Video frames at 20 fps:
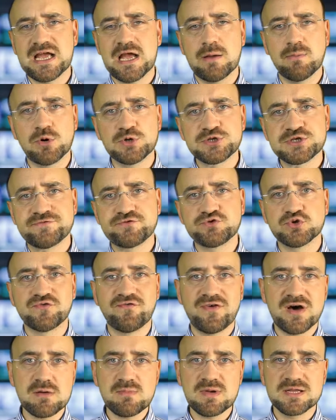emocji wśród
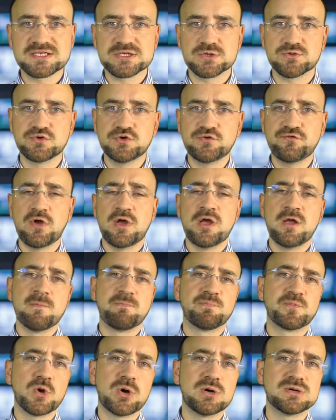farmaceutów,
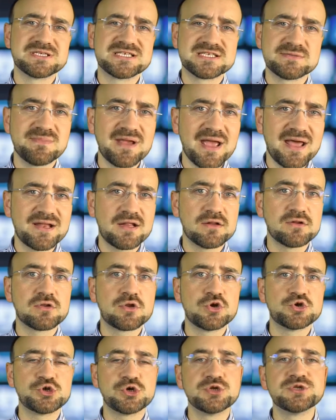to zmiana
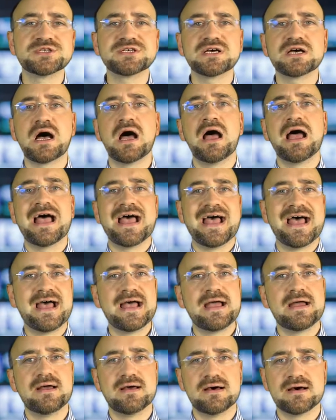dotycząca
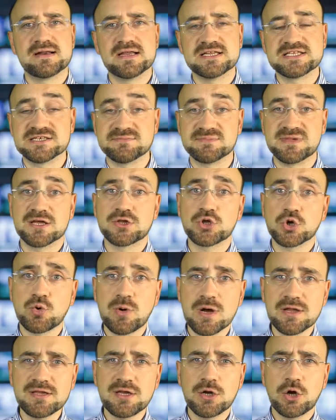e-recept, a
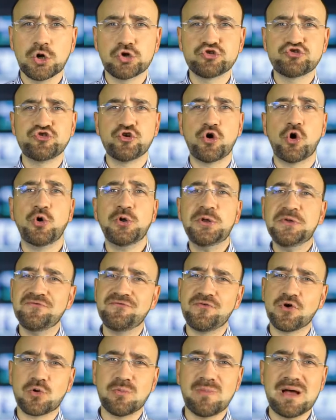dokładnie chodzi o
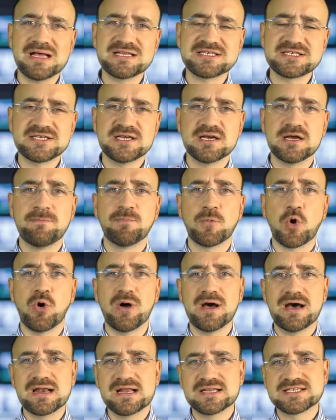informacje o
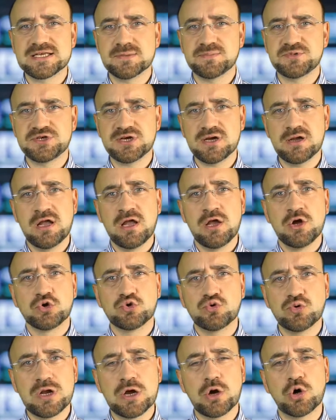e-recepcie,
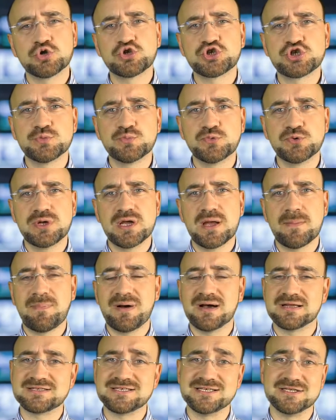które otrzymuje
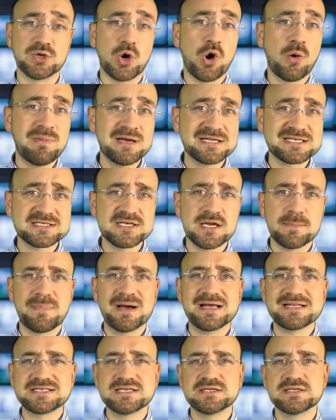pacjent. Obecnie
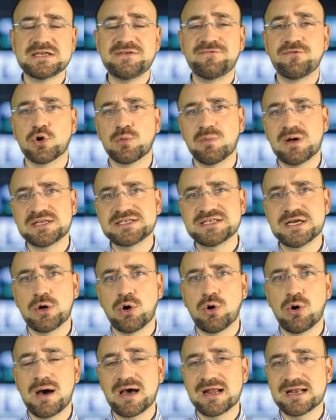pacjent informację
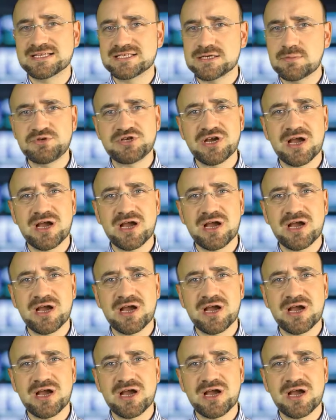o e-recepcie,